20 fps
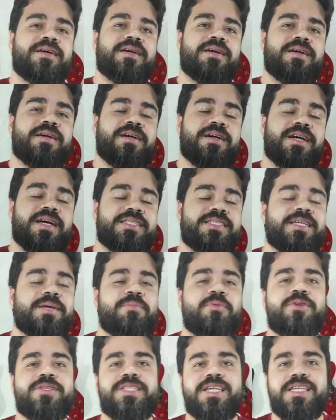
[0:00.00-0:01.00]
É
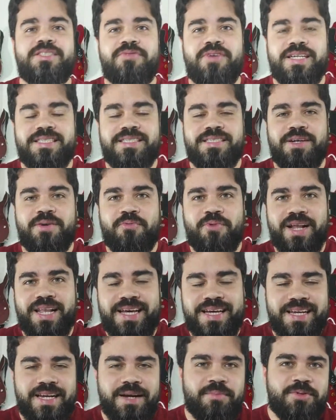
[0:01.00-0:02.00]
sempre uma satisfação, uma
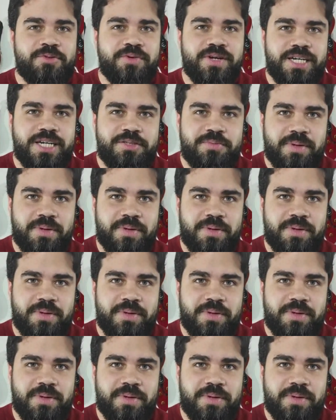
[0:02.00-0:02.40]
alegria muito grande